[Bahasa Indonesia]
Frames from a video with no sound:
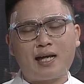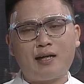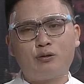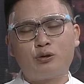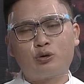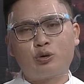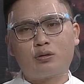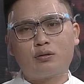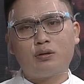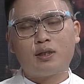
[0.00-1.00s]
untuk
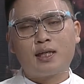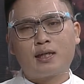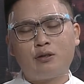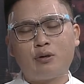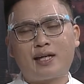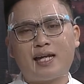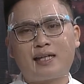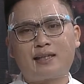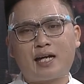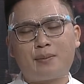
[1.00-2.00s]
keluar dari
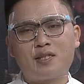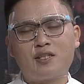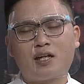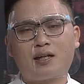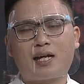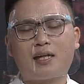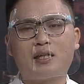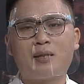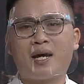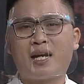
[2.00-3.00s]
tanah Mesir dari di
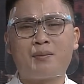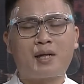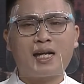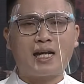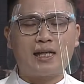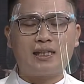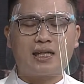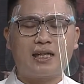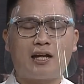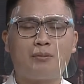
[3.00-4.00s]
mana mereka
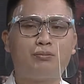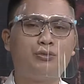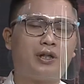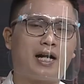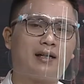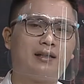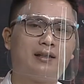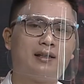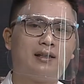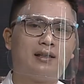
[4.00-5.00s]
dijadikan budak
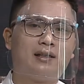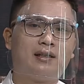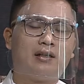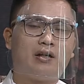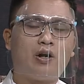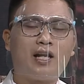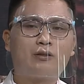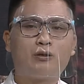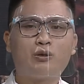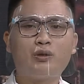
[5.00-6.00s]
oleh
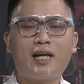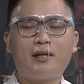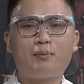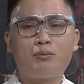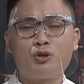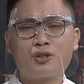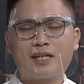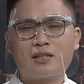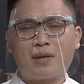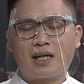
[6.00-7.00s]
tuntunan Musa
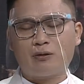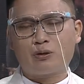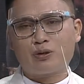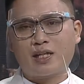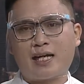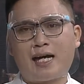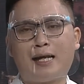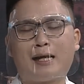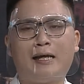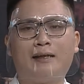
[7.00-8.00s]
sebagai utusan
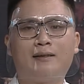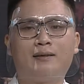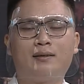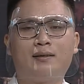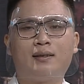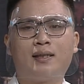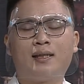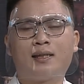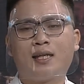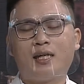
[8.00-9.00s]
Allah.
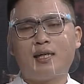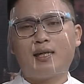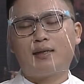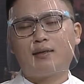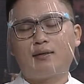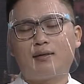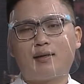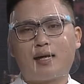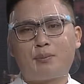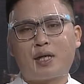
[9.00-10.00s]
Kini
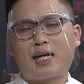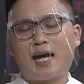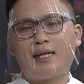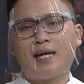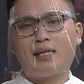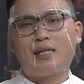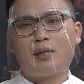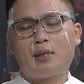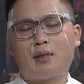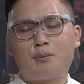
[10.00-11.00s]
mereka ada
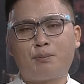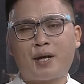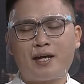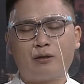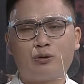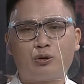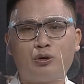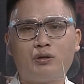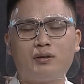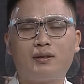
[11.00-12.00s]
di padang gurun
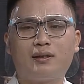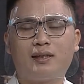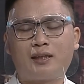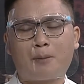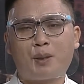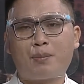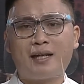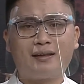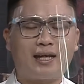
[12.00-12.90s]
di tepi pantai.